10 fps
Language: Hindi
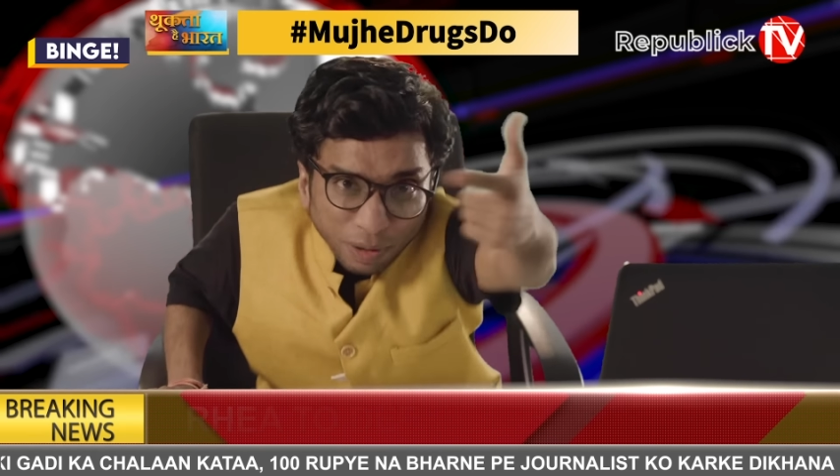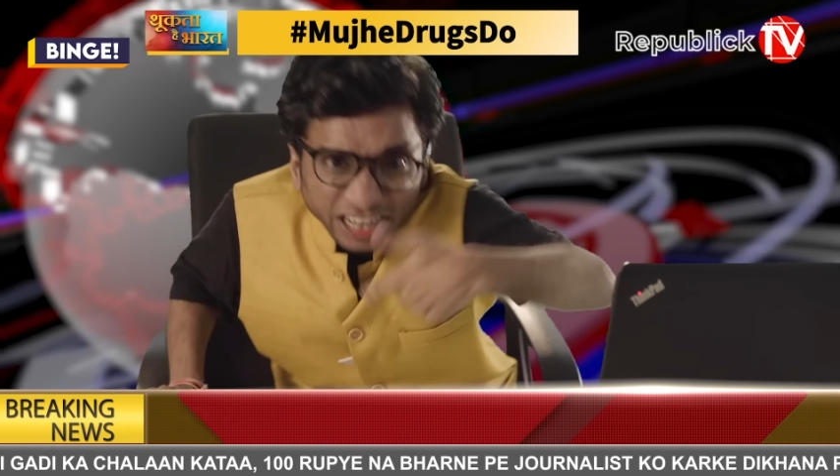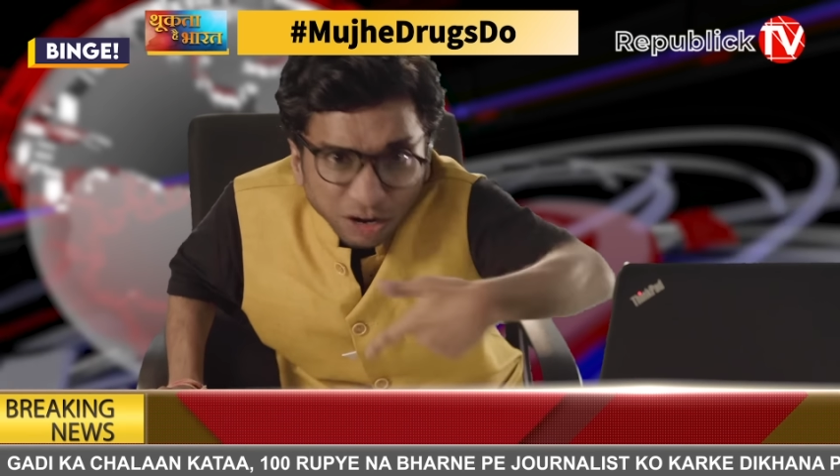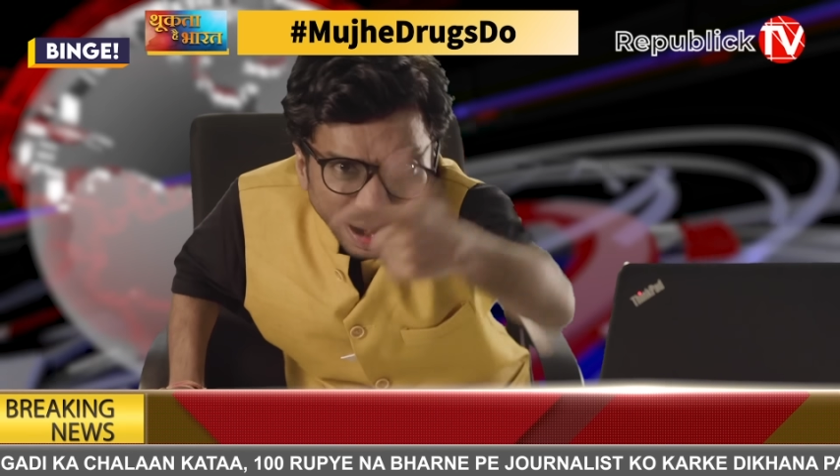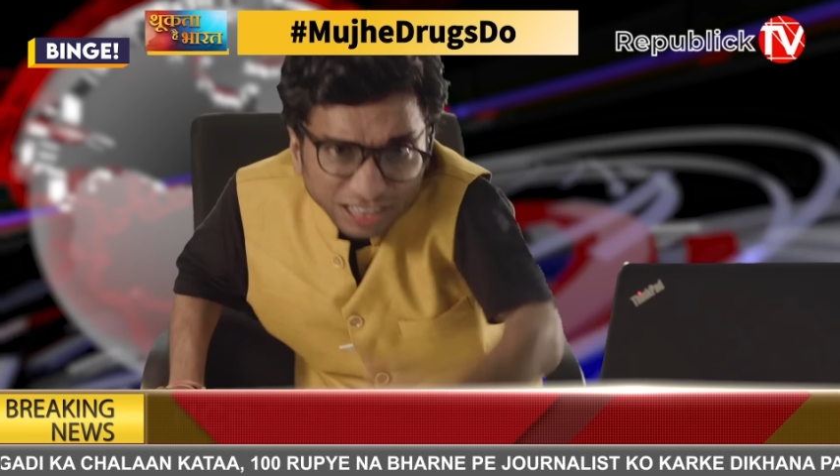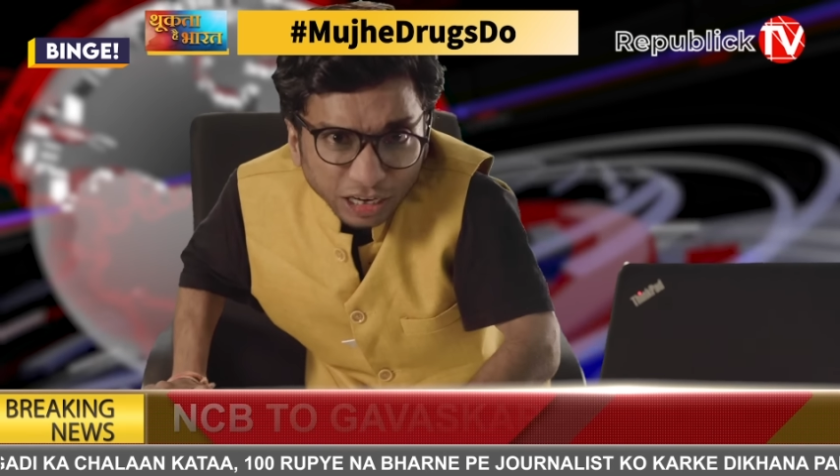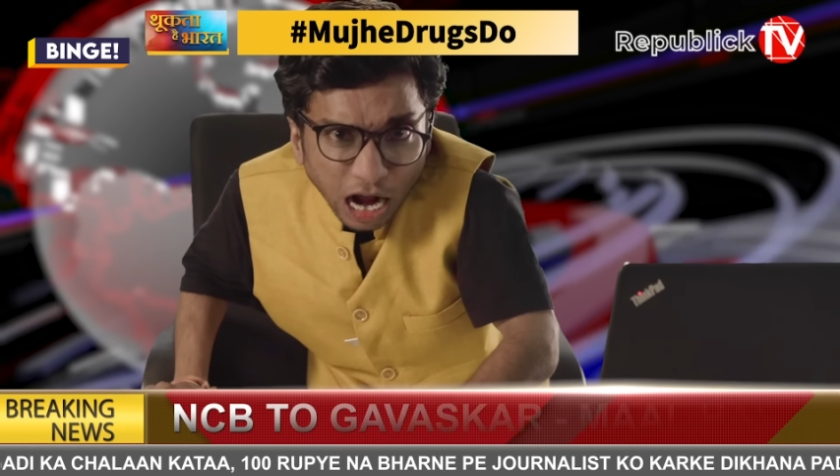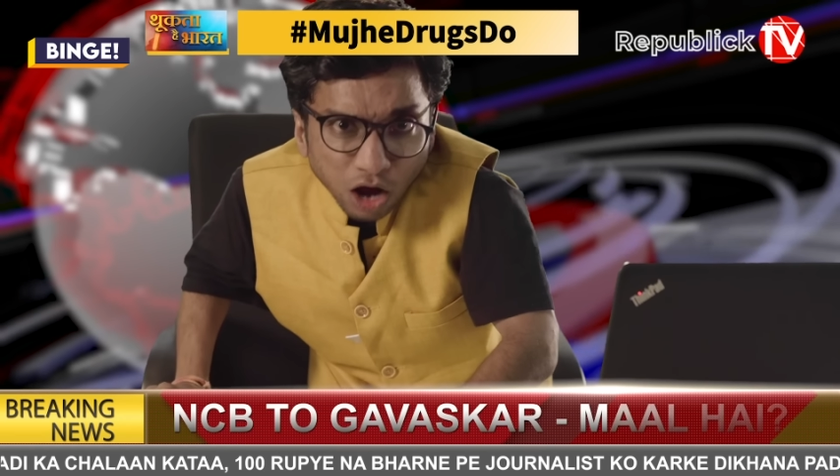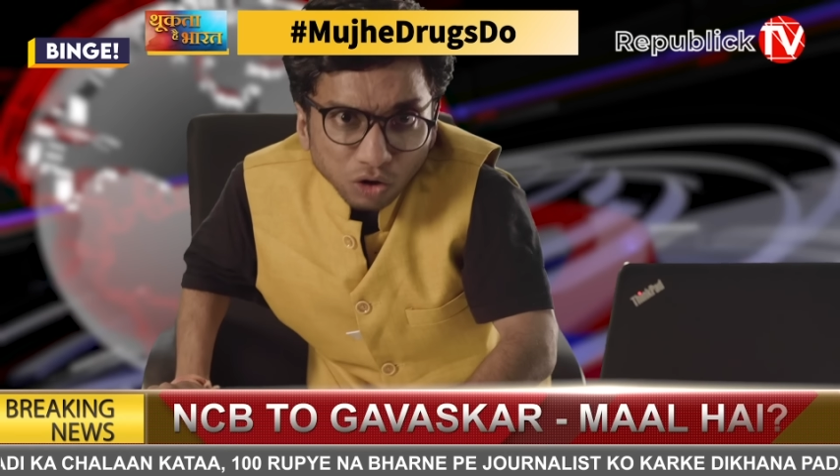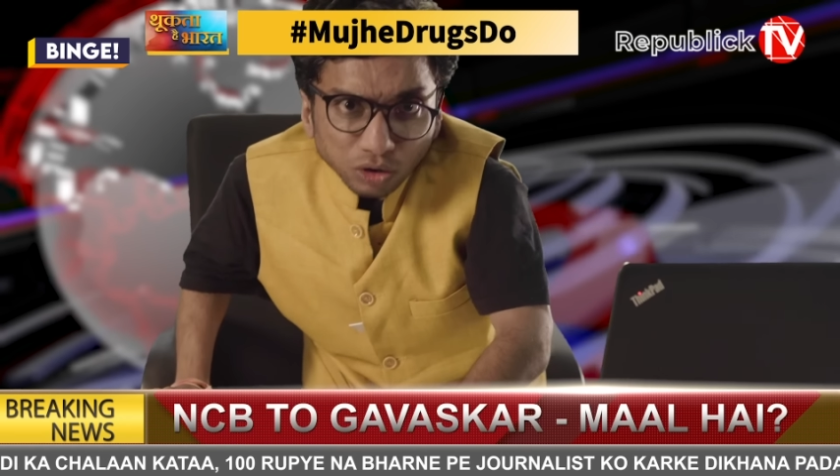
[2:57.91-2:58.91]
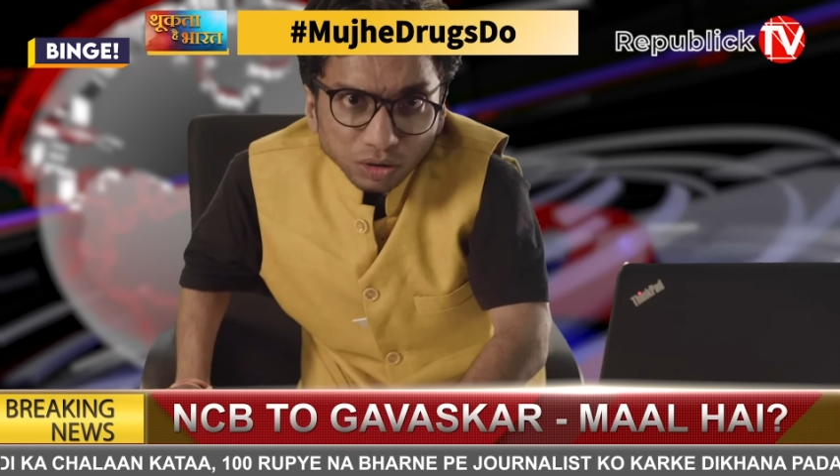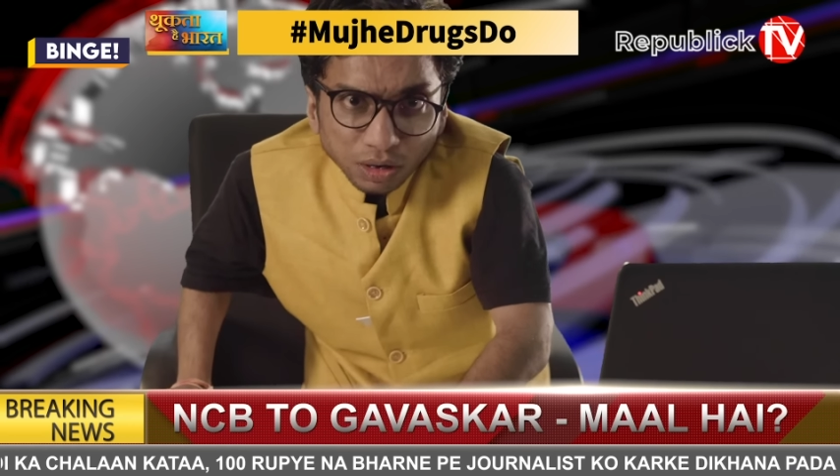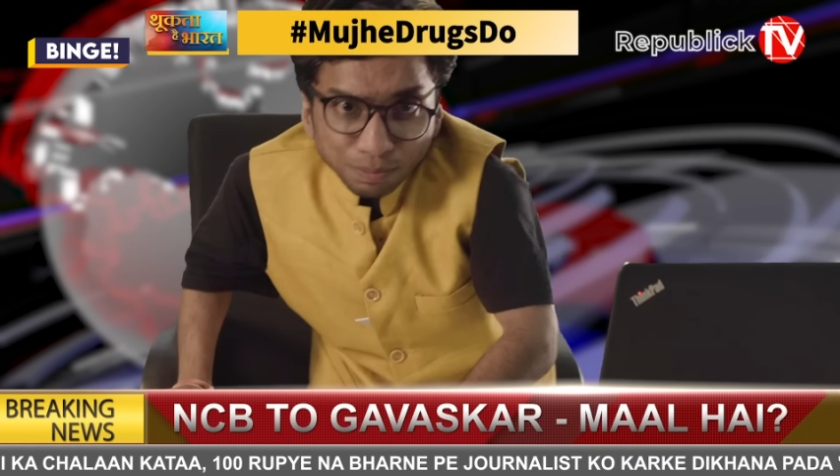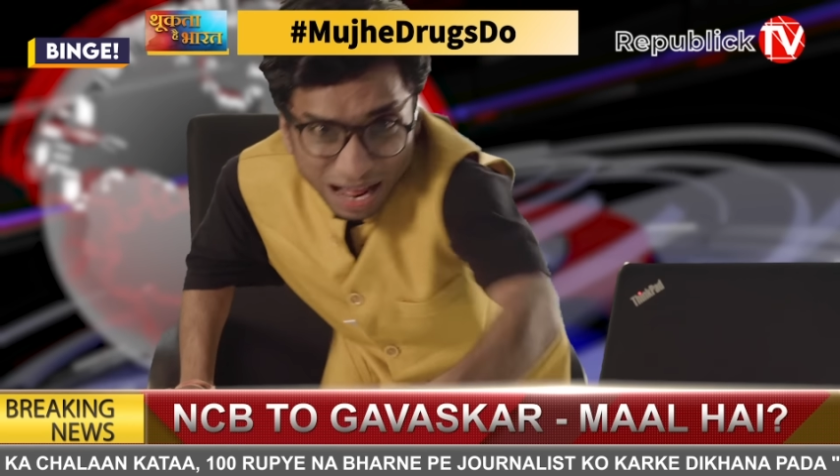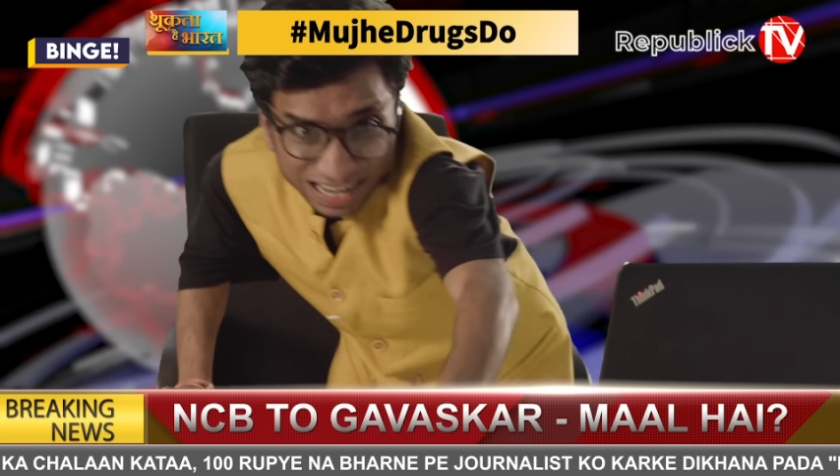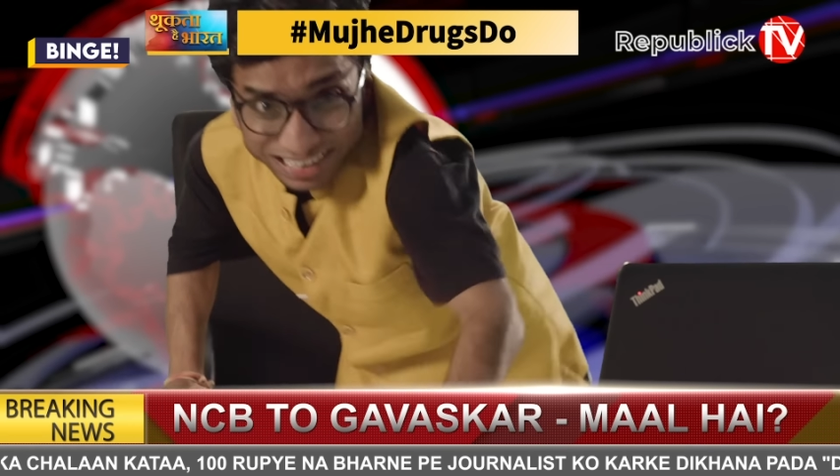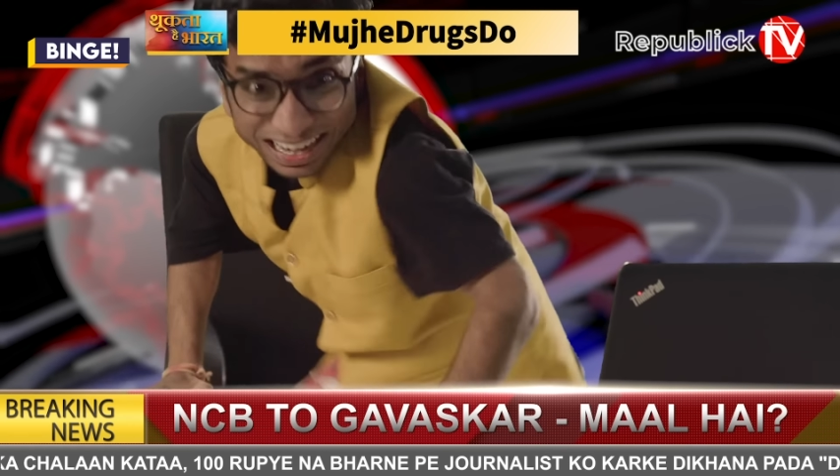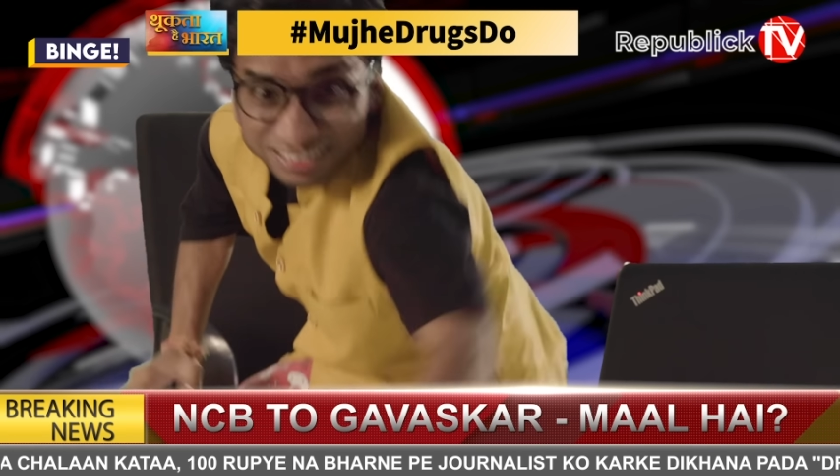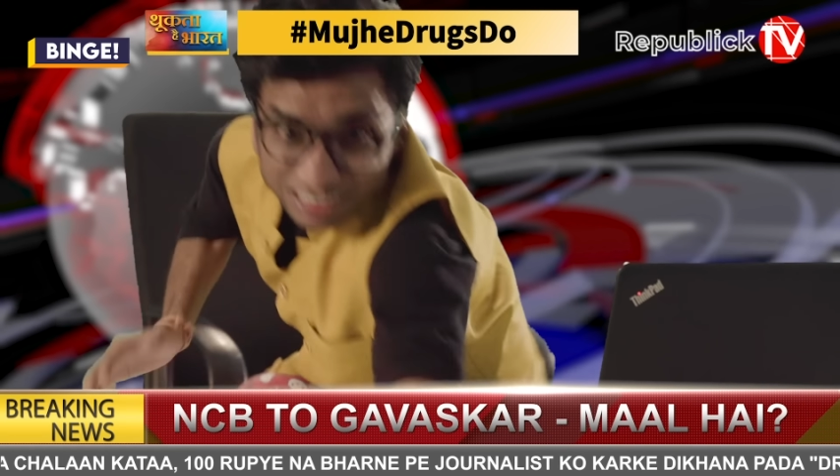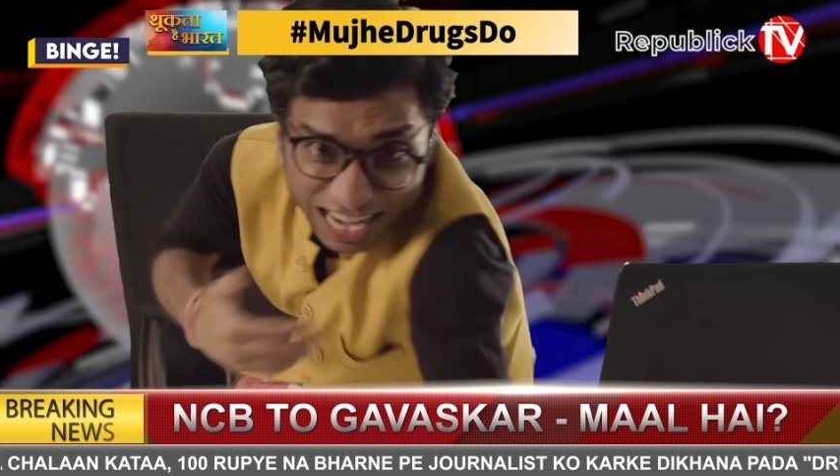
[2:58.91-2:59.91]
ब्रेकिंग बैट दिखाओ माला
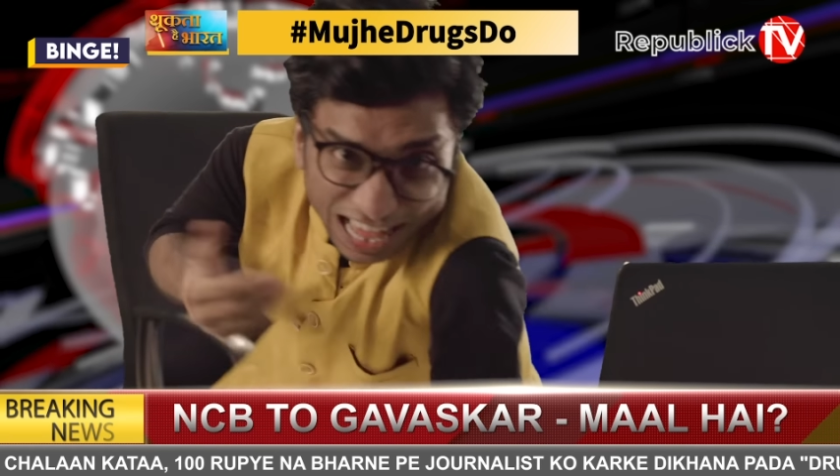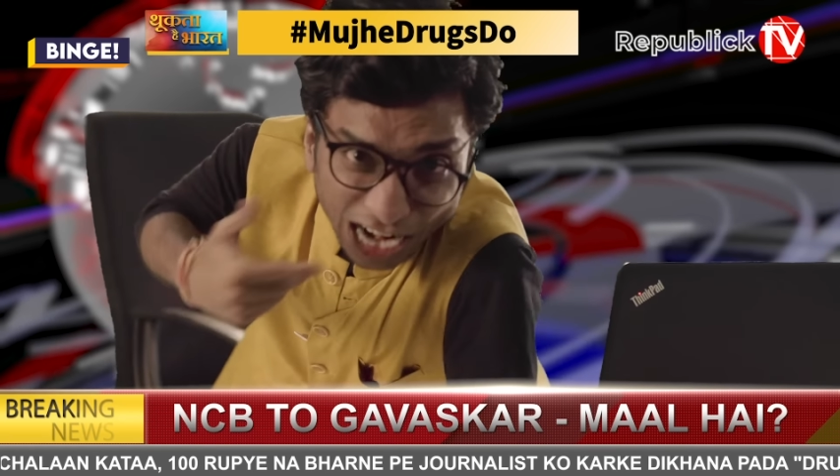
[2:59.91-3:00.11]
ड्रग्स देना